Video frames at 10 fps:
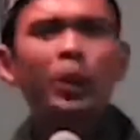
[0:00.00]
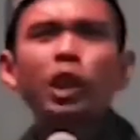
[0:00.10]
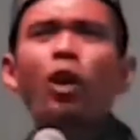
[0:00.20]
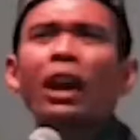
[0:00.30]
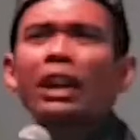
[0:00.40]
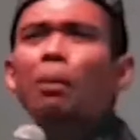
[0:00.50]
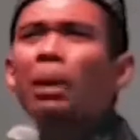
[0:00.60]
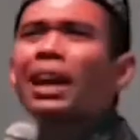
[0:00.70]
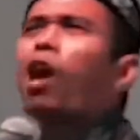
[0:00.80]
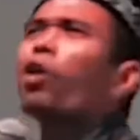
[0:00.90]
Seperti orang yang
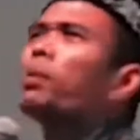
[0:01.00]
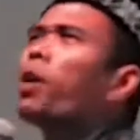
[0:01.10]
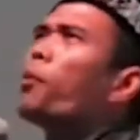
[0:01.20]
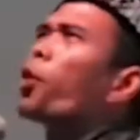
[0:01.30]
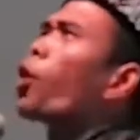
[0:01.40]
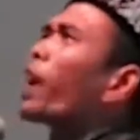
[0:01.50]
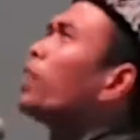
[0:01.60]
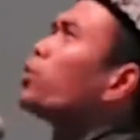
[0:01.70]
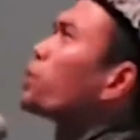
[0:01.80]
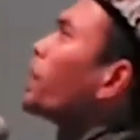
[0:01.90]
bernaung di bawah pokok
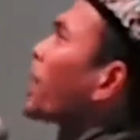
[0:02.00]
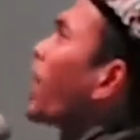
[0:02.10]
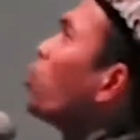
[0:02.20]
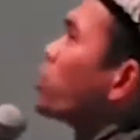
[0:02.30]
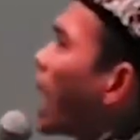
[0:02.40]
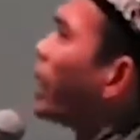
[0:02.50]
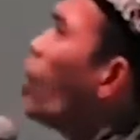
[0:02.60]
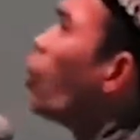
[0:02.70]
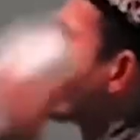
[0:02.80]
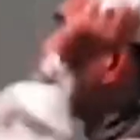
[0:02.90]
kayu sementara hujan.
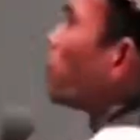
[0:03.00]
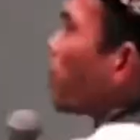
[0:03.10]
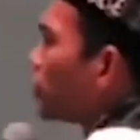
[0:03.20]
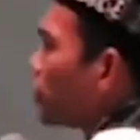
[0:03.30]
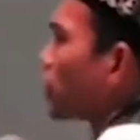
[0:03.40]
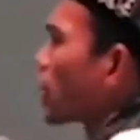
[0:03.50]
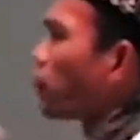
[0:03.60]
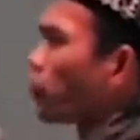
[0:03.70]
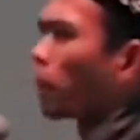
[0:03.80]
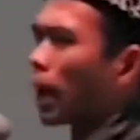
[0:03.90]
Hujan berhenti,
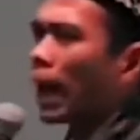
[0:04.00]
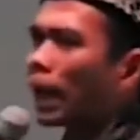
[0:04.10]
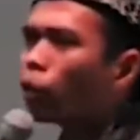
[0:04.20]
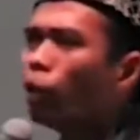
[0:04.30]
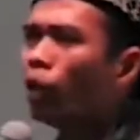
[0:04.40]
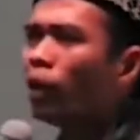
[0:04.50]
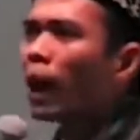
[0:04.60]
kita pun berlalu.